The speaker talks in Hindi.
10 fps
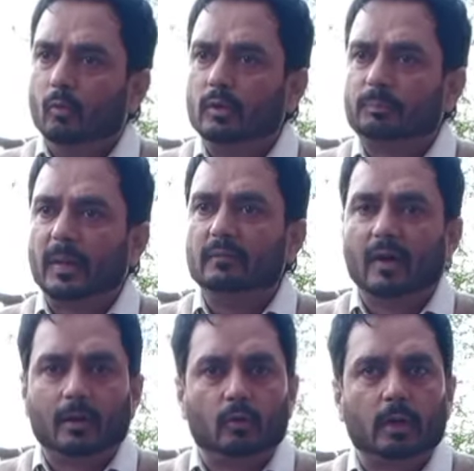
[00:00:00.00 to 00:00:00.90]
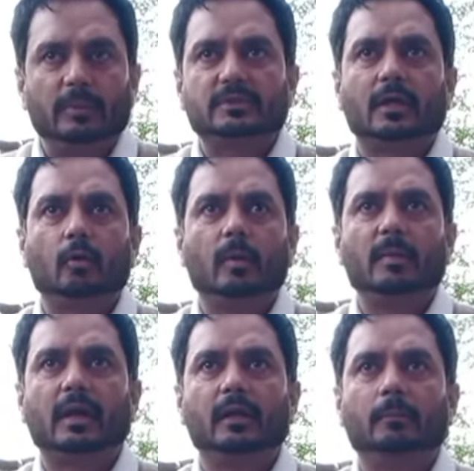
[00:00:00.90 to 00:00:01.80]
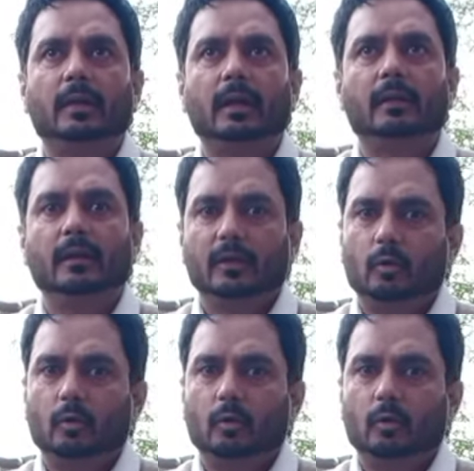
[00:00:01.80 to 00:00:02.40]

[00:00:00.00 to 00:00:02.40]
उन परिवारों के भी चरणों में मेरा नमन है